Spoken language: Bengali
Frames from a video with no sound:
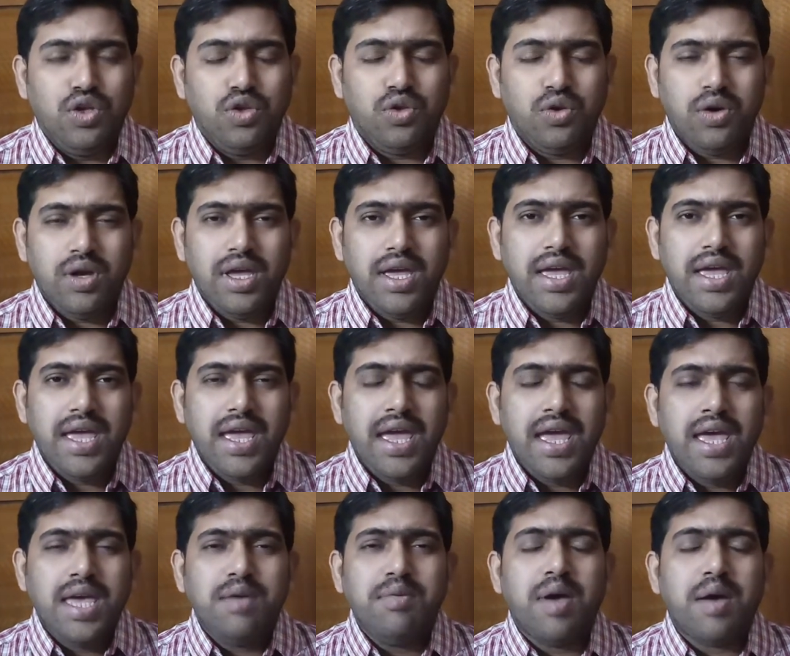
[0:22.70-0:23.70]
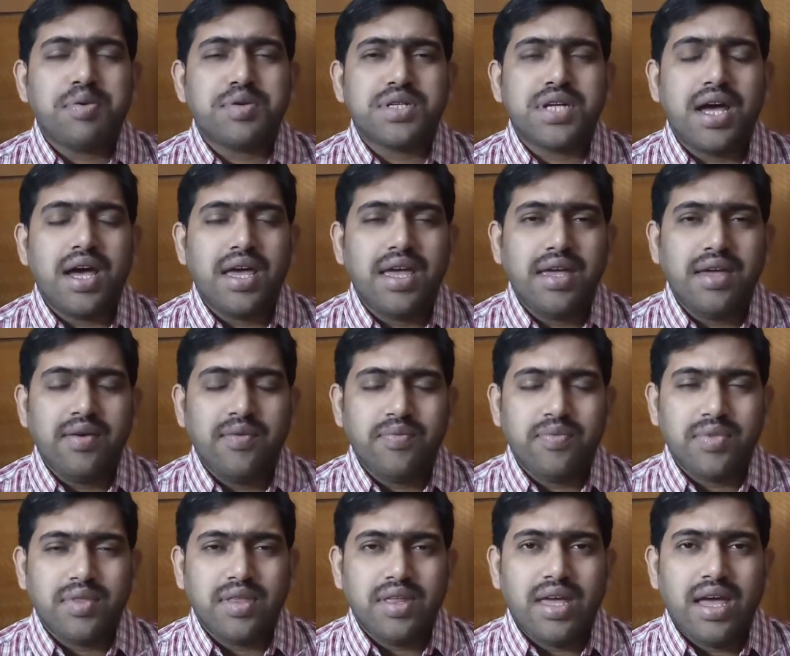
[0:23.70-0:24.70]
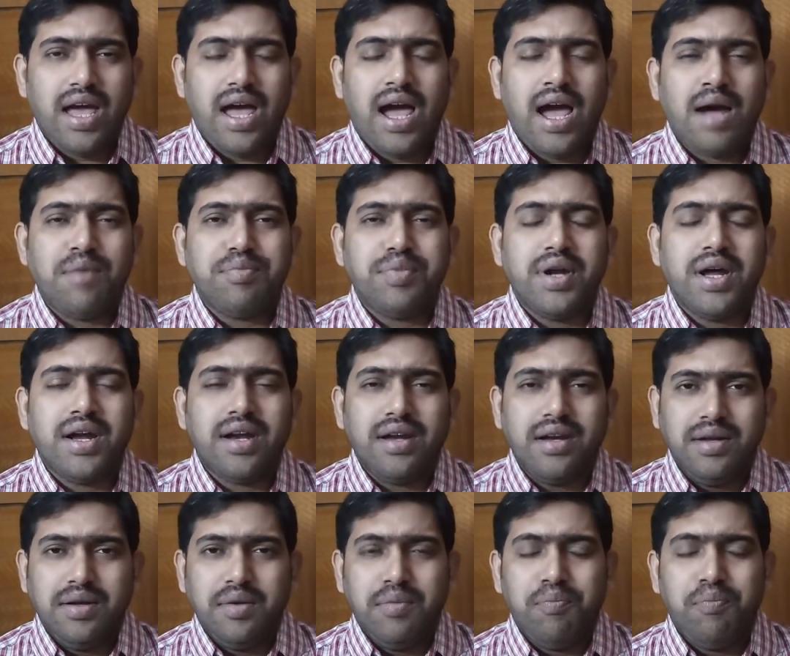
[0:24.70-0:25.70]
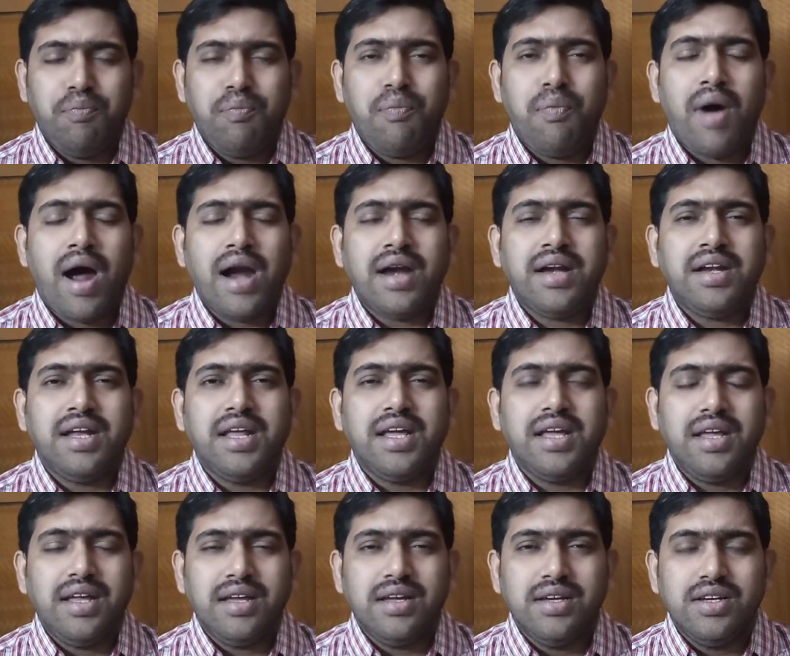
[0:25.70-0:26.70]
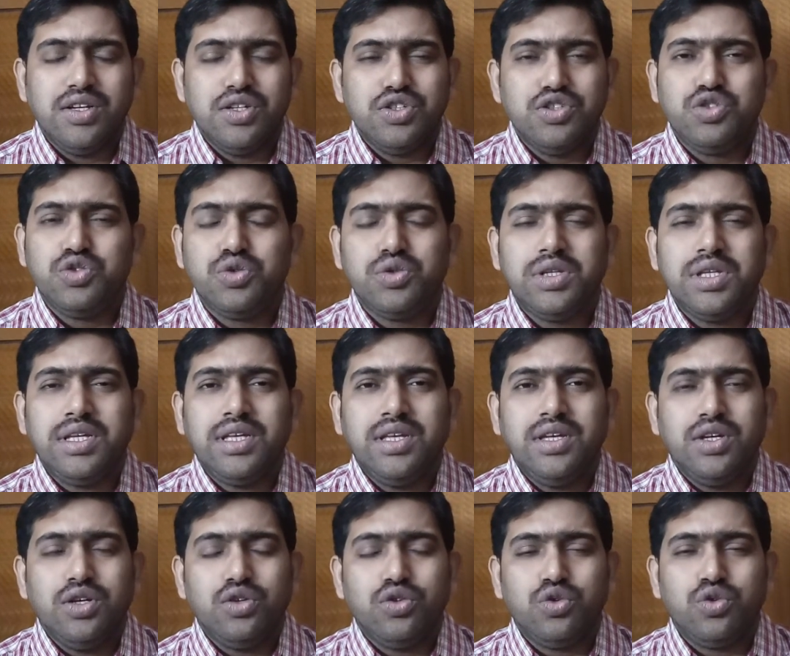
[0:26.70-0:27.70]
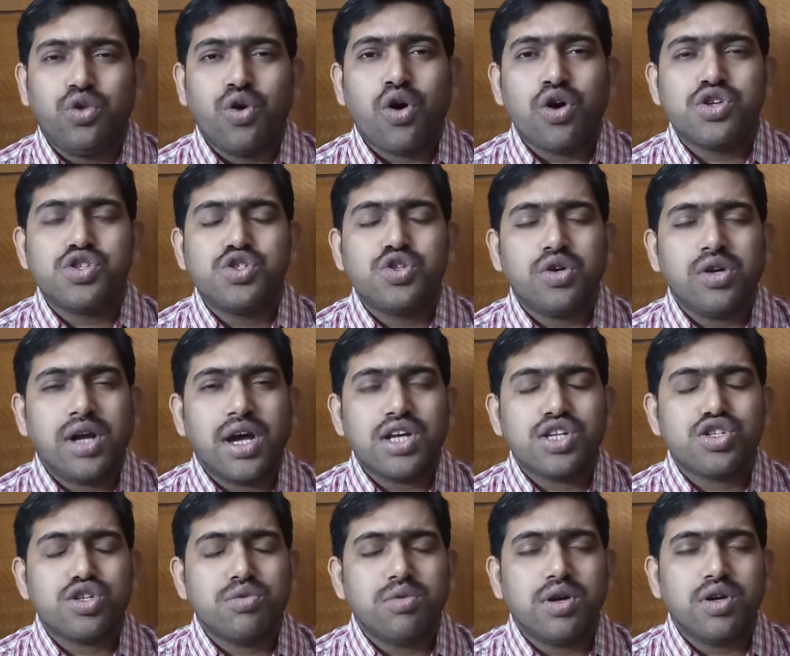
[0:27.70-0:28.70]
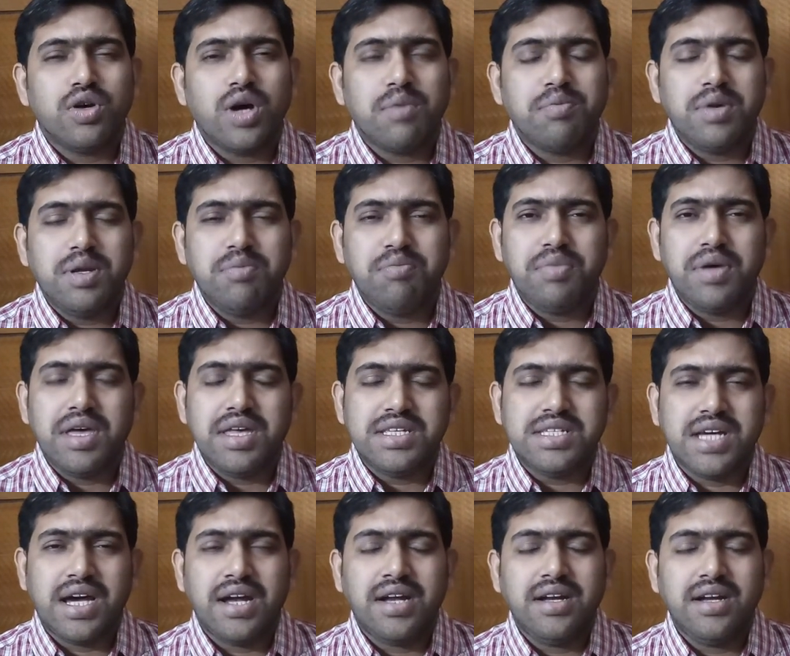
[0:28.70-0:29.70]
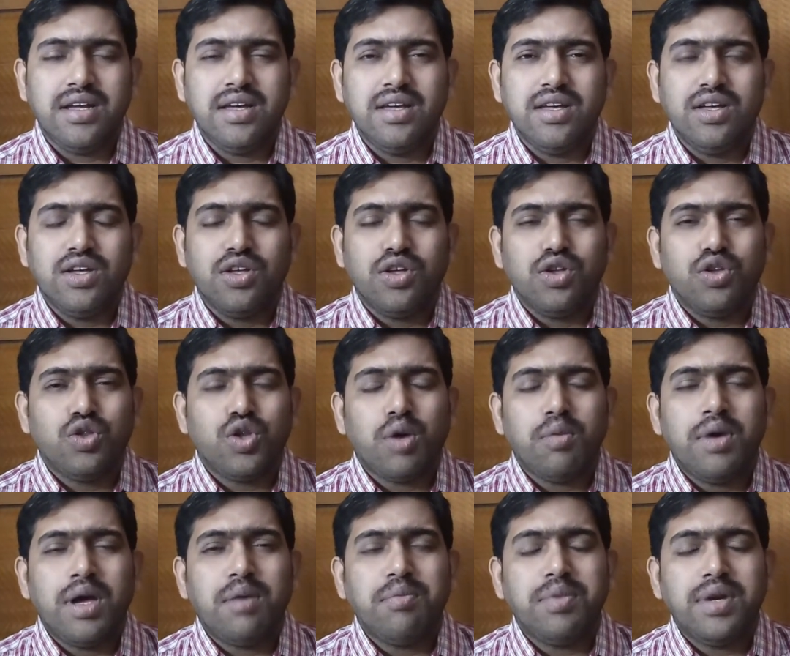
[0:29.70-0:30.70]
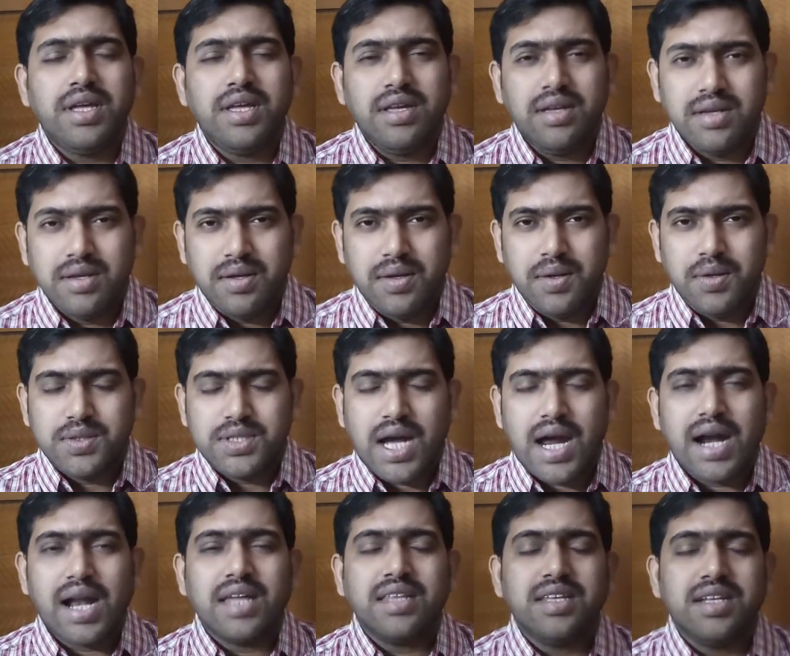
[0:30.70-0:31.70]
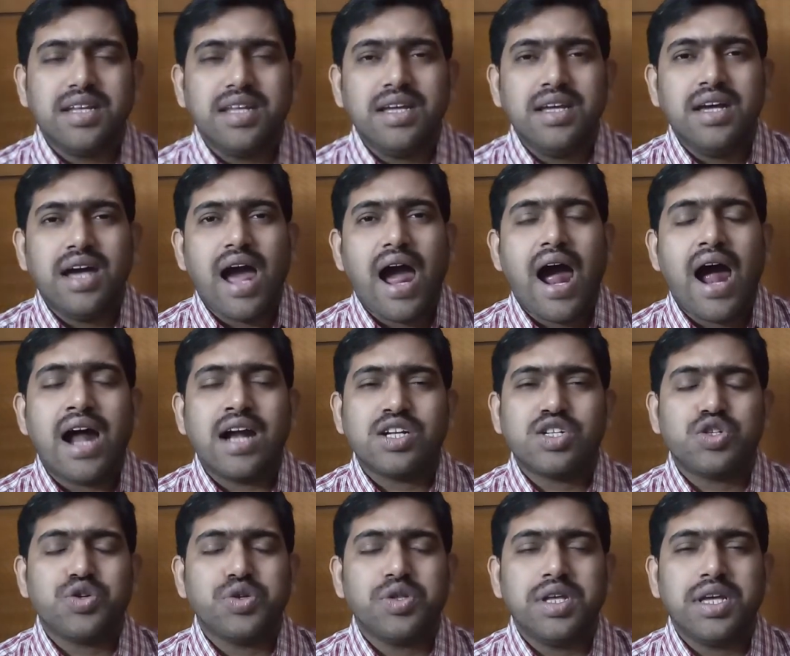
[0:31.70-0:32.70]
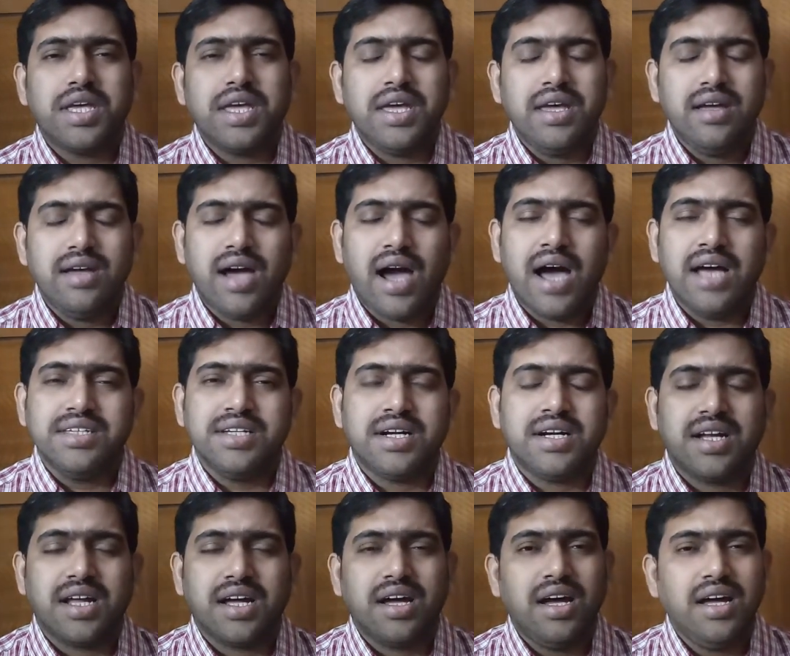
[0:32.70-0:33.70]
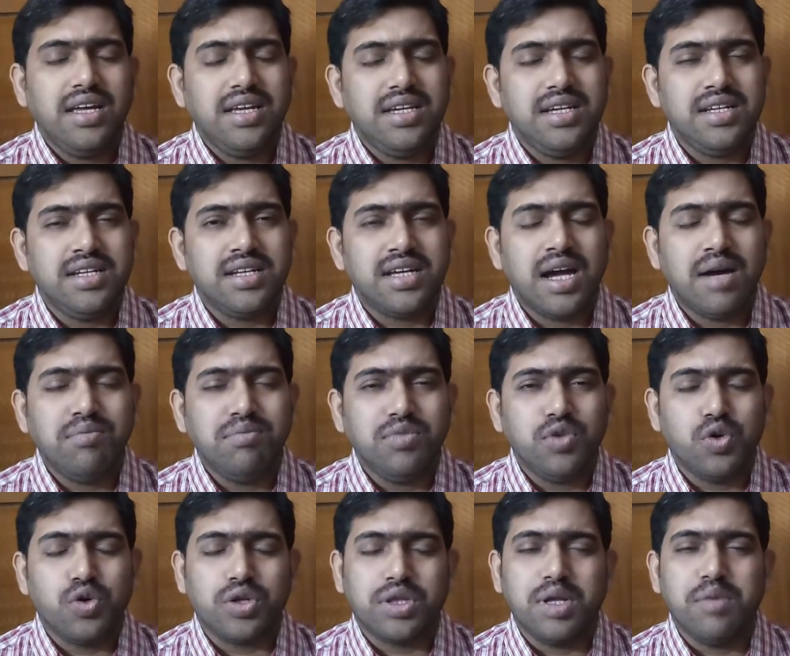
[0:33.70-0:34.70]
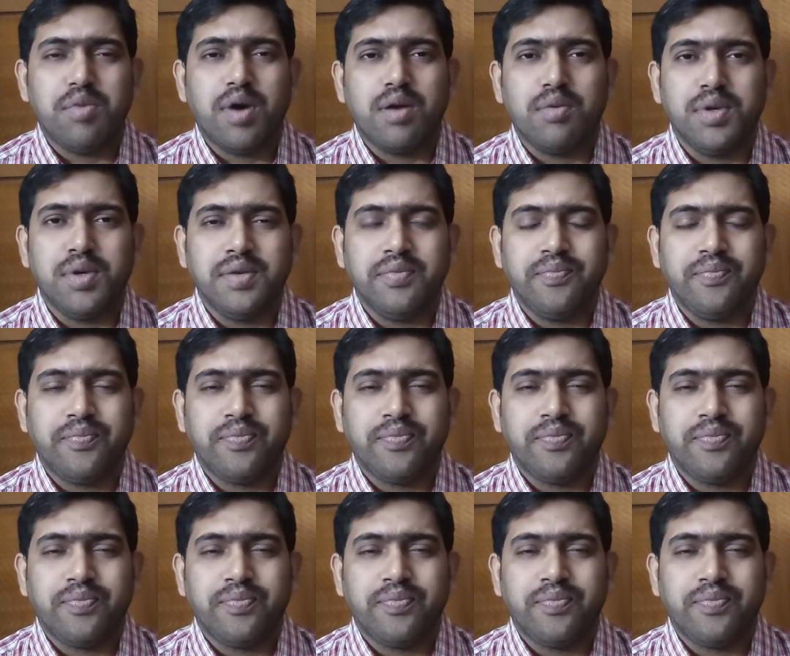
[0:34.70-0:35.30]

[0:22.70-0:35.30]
তো এই ব্যবসায় আপনার পার ডে যদি দশজন কাস্টমারও আপনি পেয়ে যান তবে আপনি সারাদিনে আটশো থেকে হাজার টাকা ইনকাম করতে পারবেন